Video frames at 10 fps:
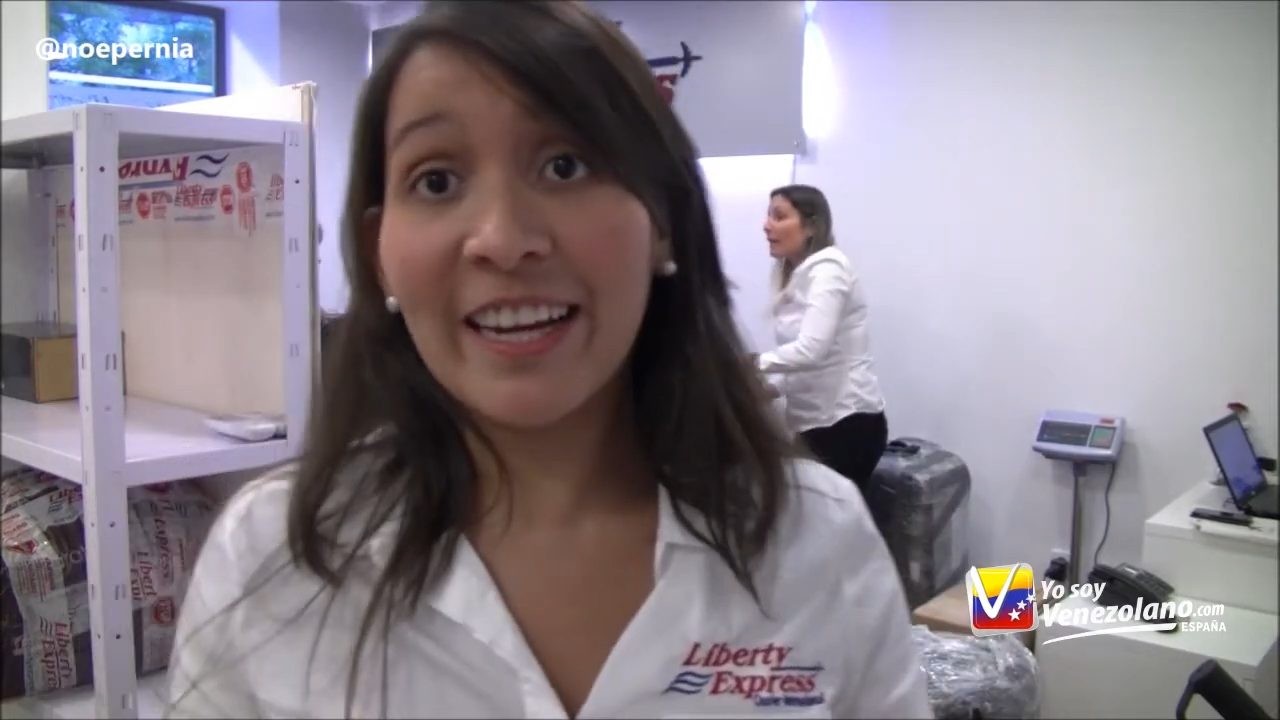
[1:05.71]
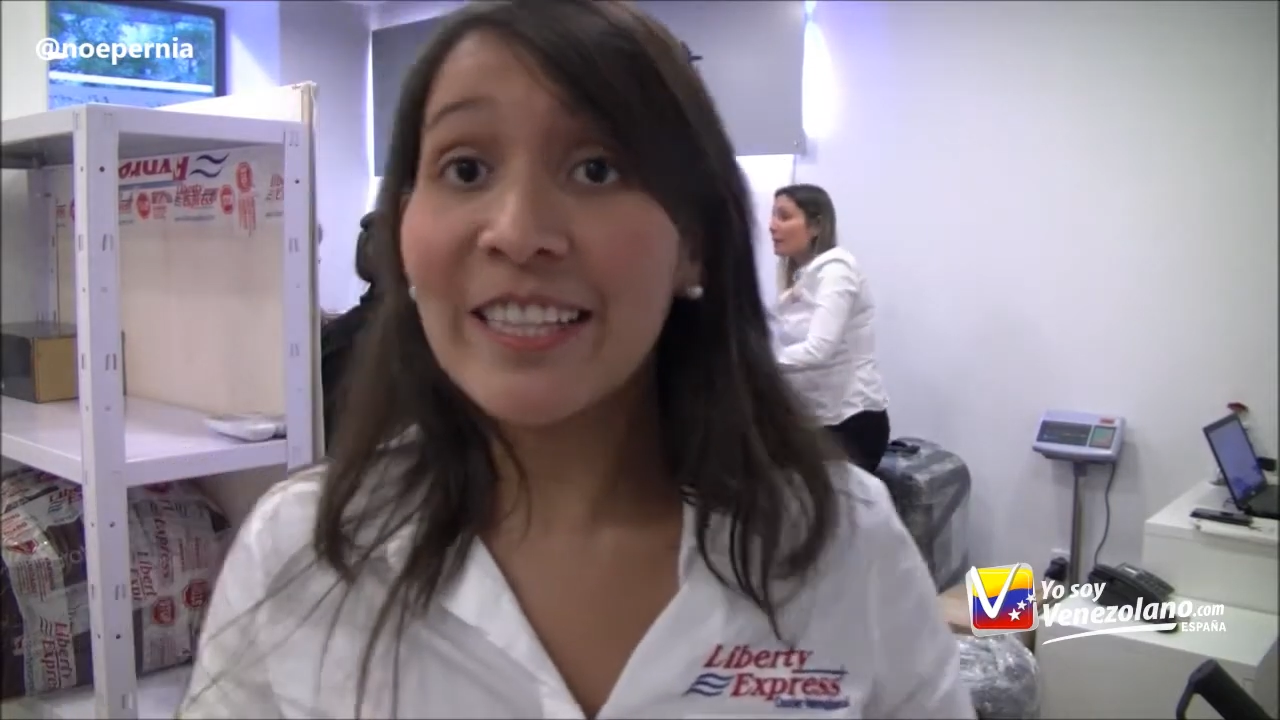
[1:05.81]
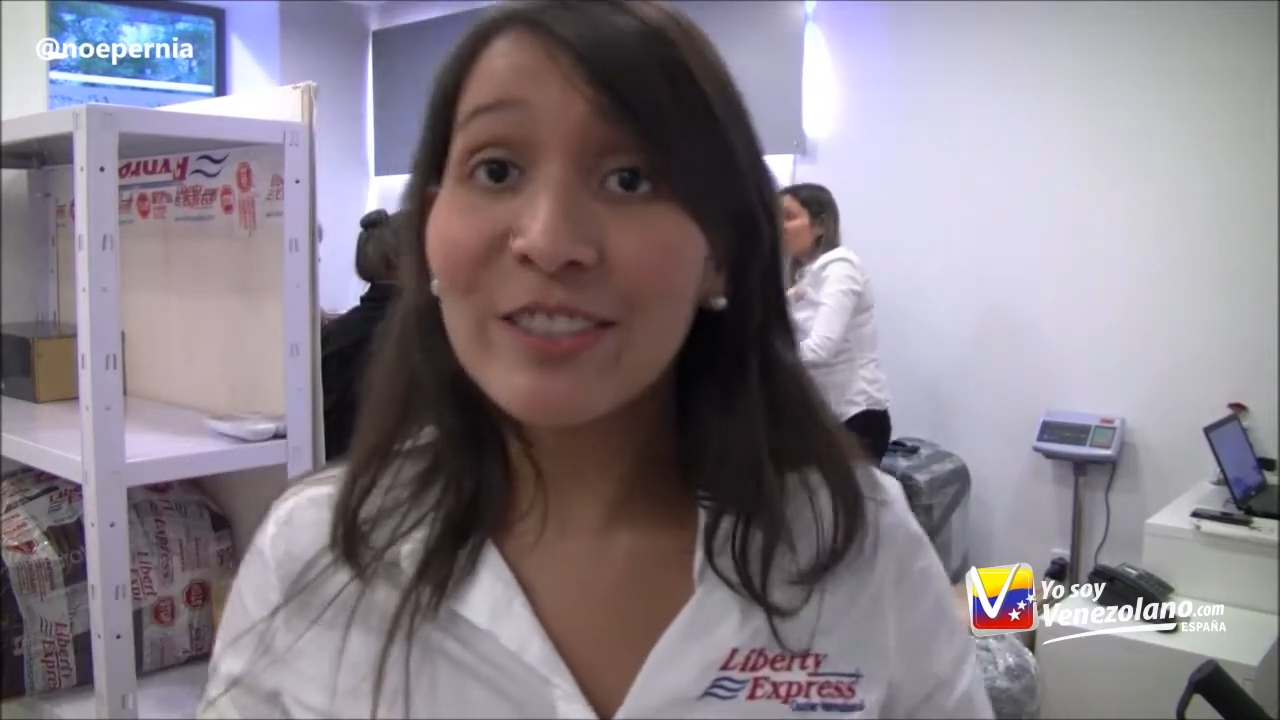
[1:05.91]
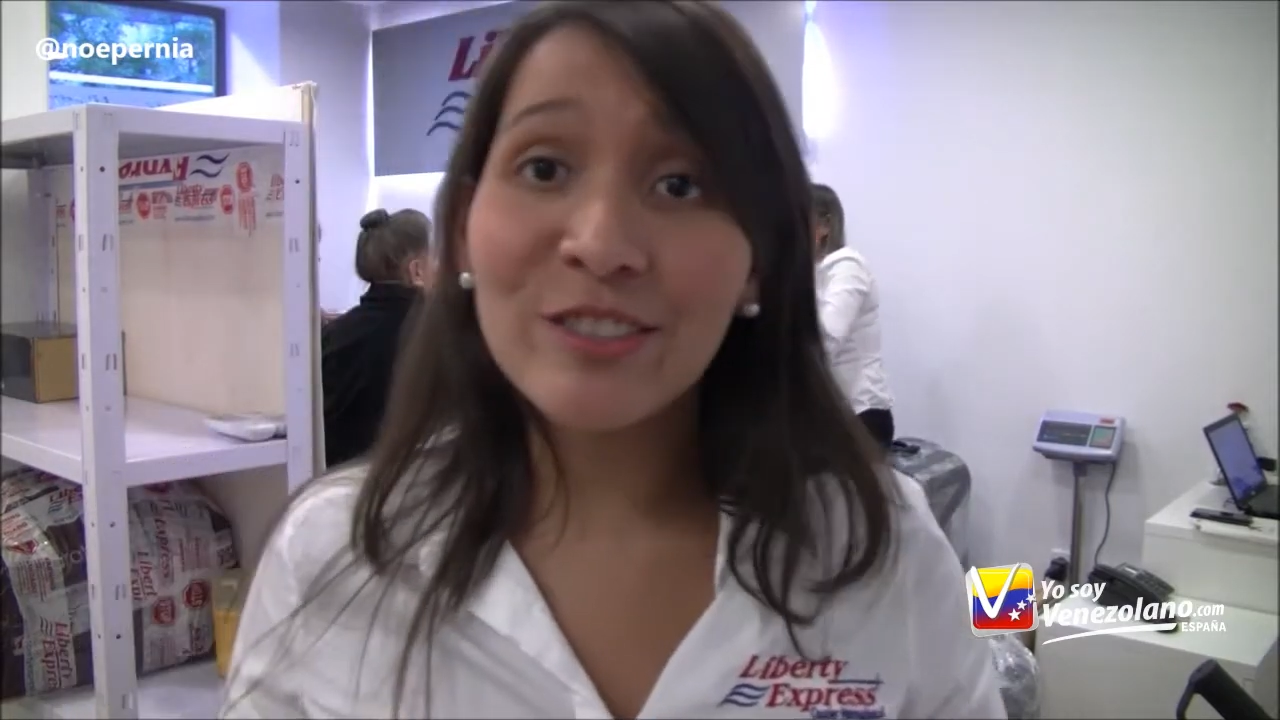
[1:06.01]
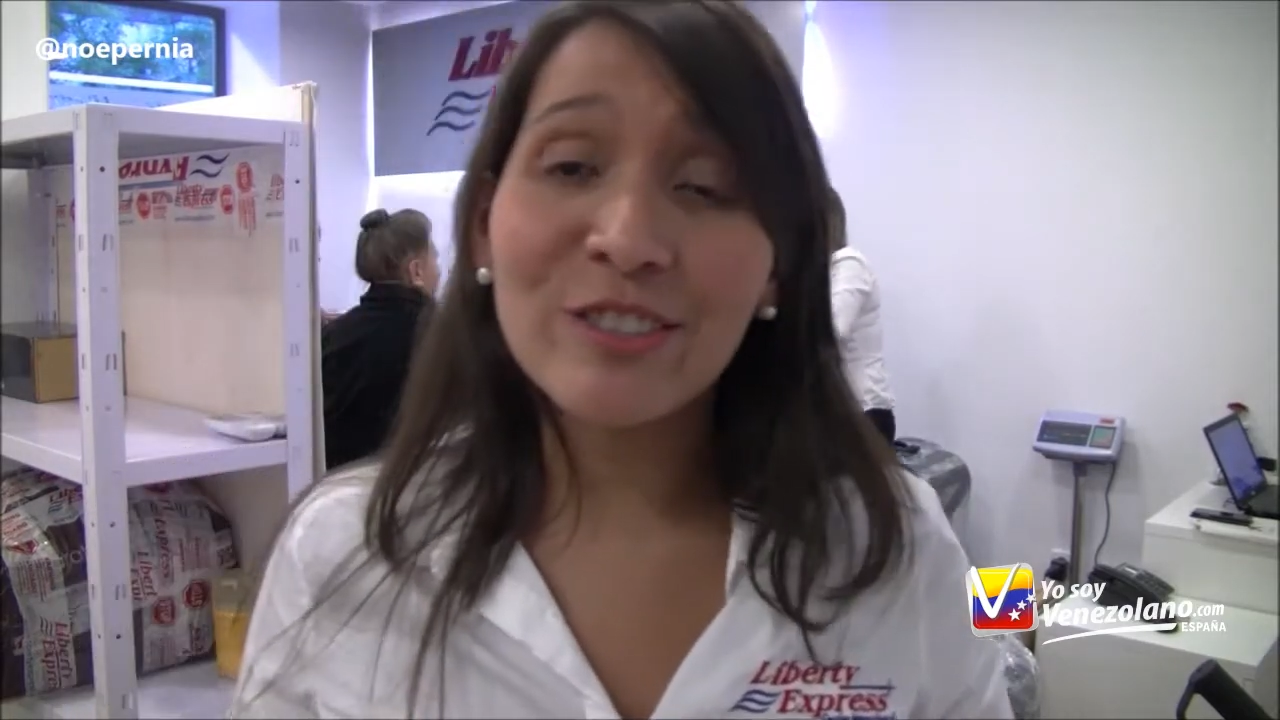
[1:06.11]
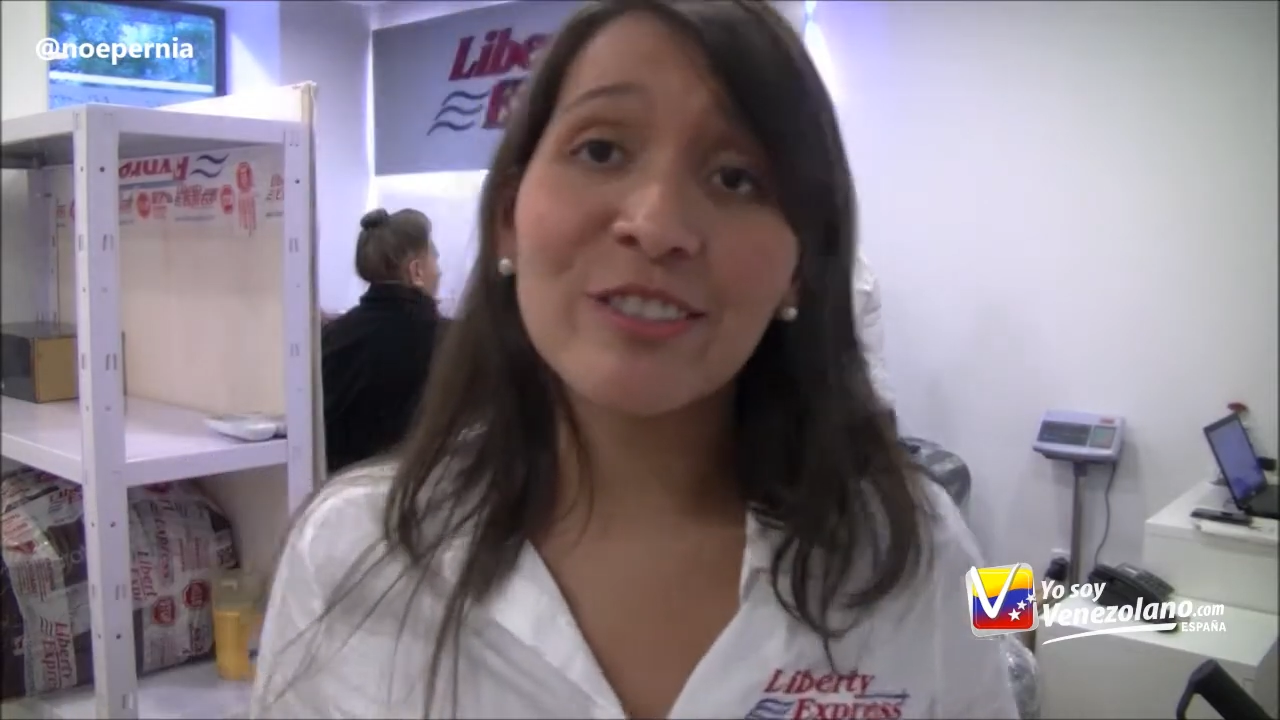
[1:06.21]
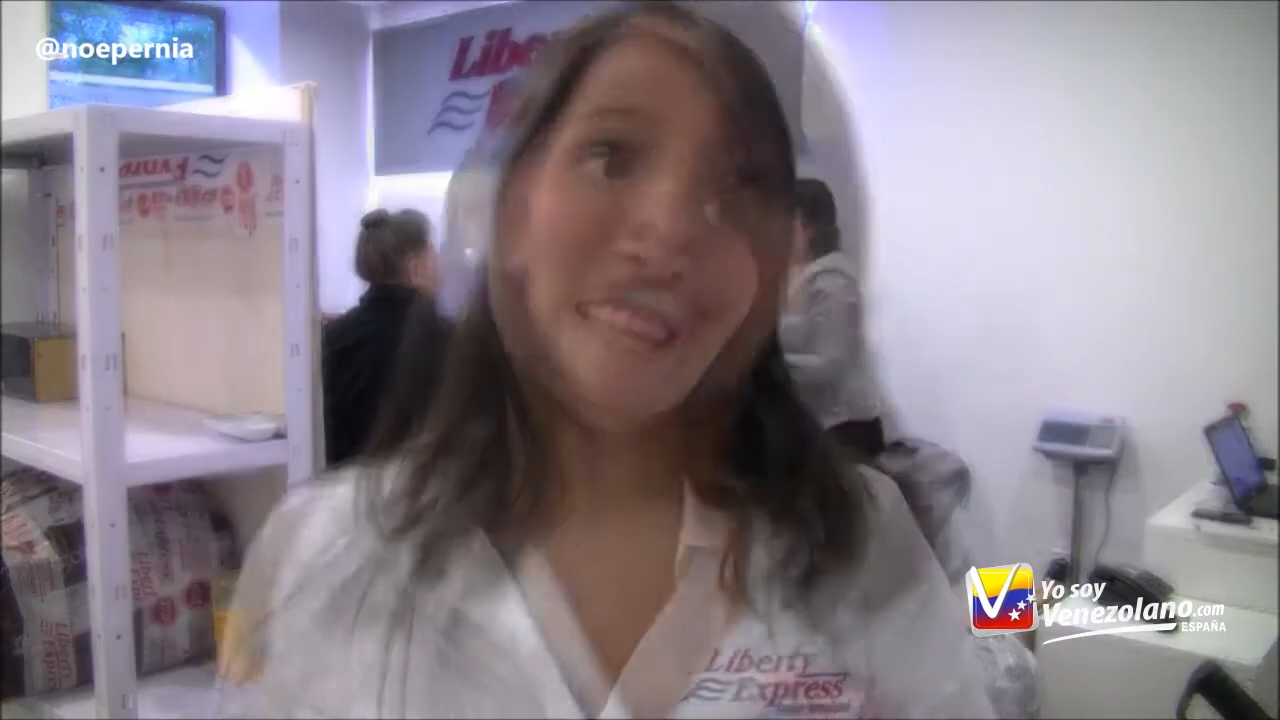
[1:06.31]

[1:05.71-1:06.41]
cariño,